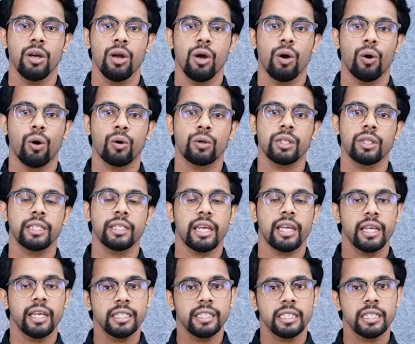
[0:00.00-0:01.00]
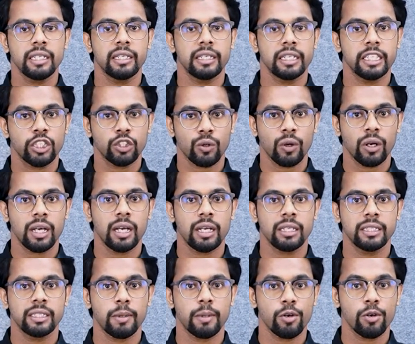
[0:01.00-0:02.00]
অর্থাৎ এই যে নিচতলা যে
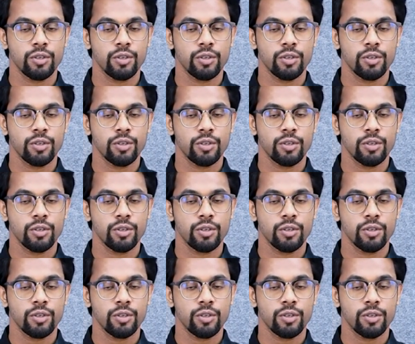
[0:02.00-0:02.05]
মানুষের